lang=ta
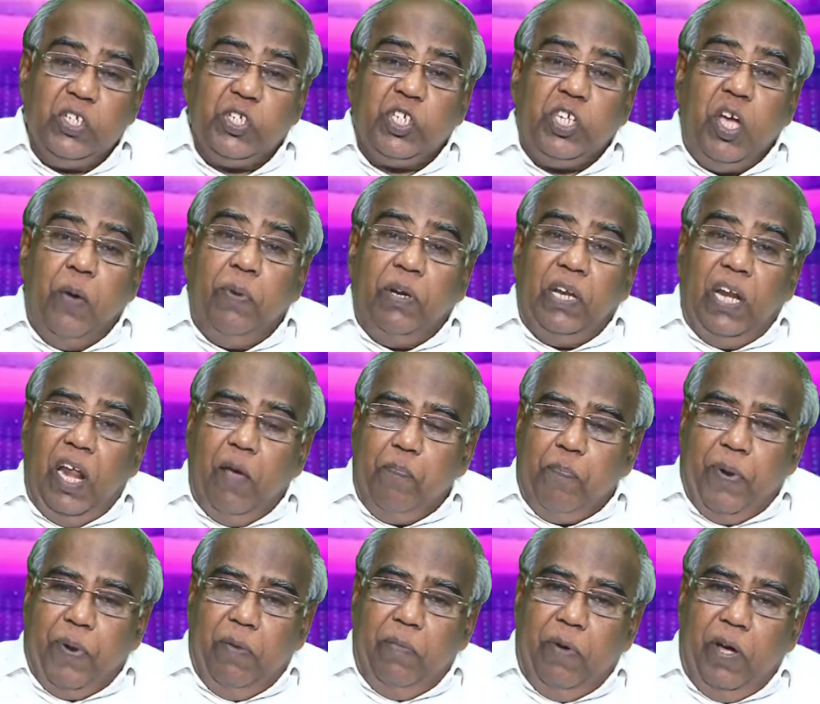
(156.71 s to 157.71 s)
சமநிலை
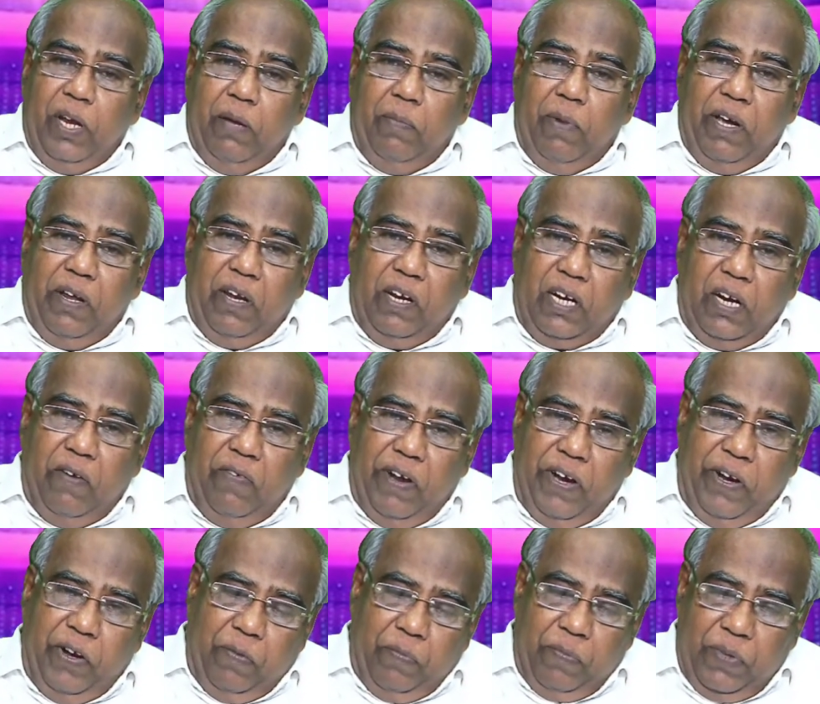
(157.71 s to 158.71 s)
பிரமாணமாக இருக்க
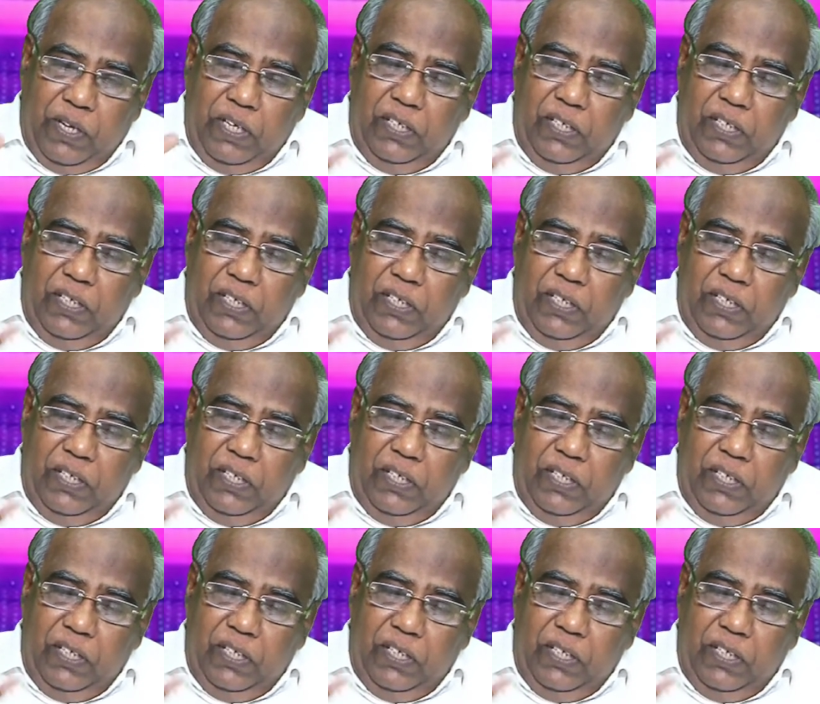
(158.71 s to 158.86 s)
வேண்டும்